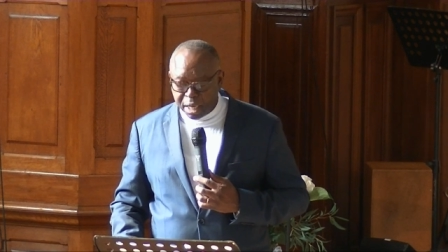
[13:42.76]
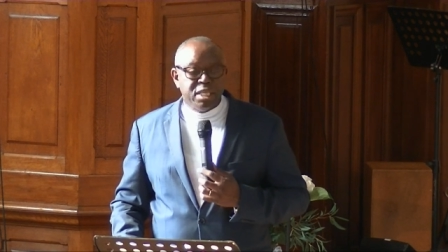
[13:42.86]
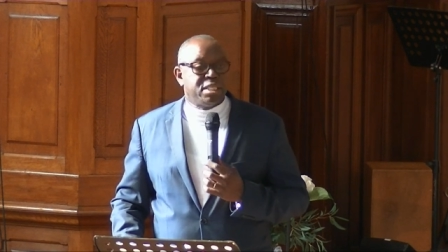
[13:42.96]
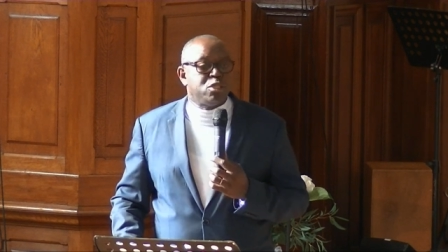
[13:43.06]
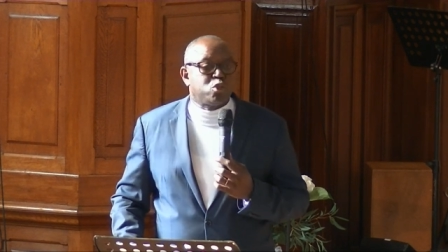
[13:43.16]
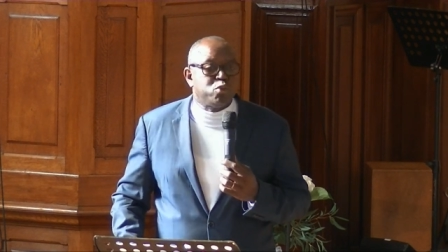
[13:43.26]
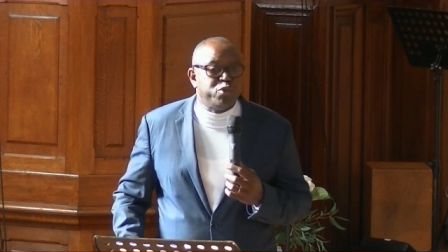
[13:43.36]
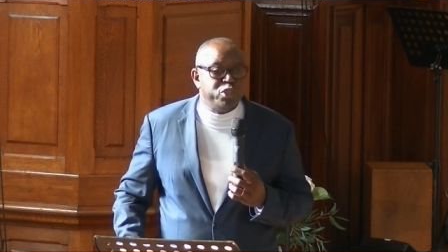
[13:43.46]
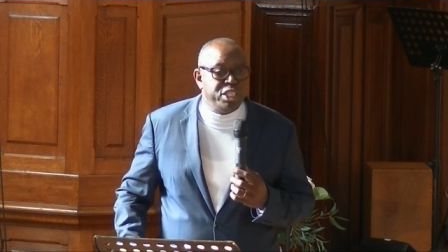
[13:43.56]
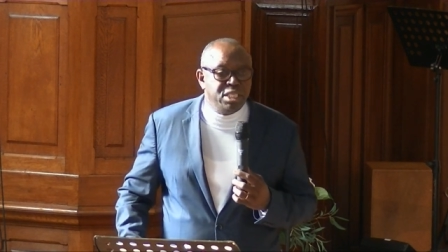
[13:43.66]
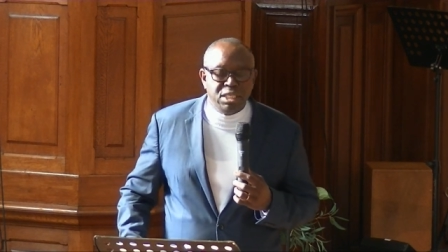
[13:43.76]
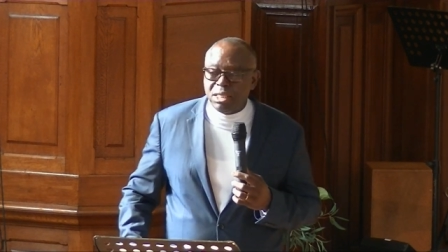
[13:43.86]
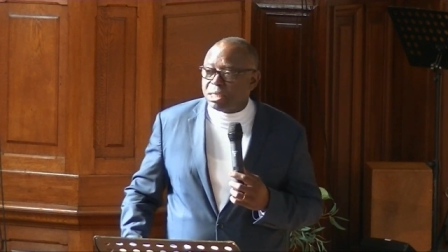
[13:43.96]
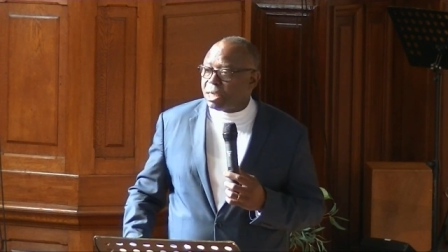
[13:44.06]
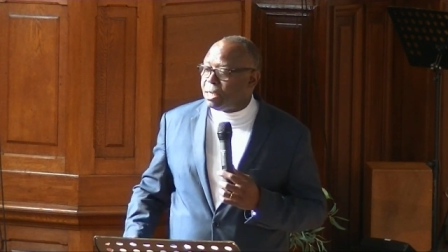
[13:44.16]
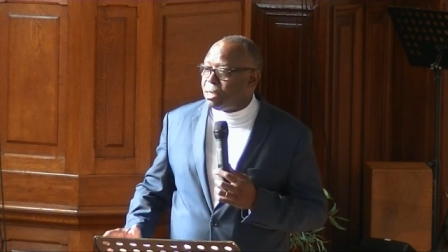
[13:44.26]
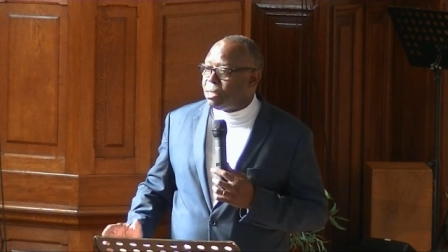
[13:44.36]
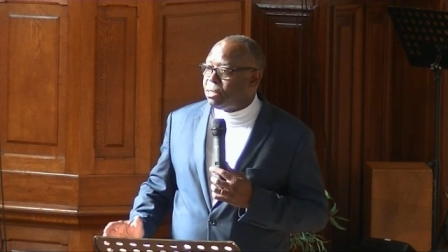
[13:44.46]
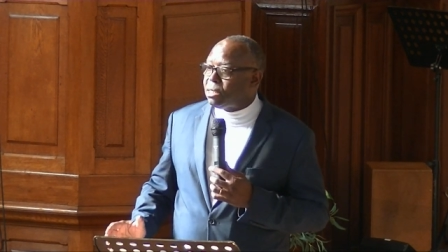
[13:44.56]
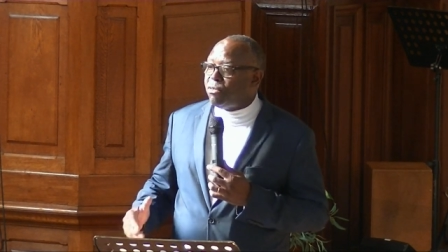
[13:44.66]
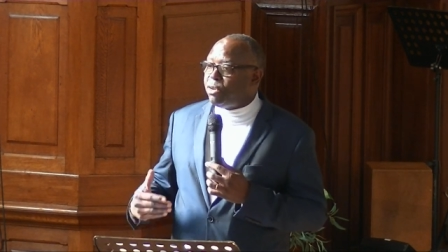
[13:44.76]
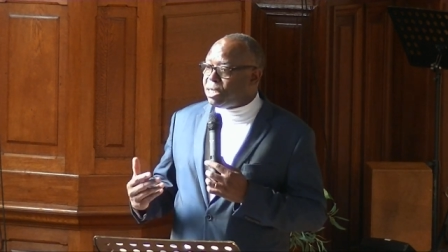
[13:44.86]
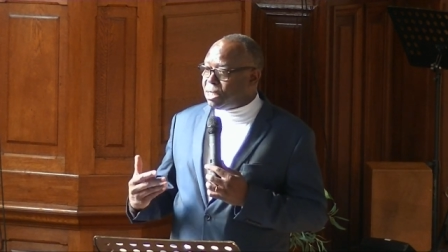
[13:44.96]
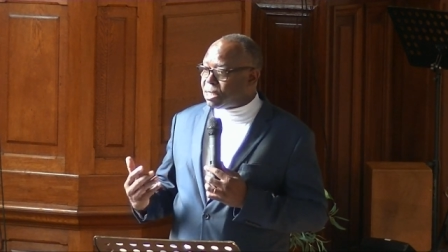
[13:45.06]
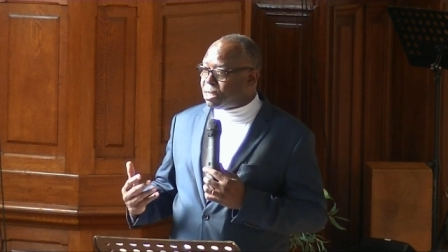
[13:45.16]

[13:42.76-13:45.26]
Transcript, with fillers: Ces souvenir, ça veut dire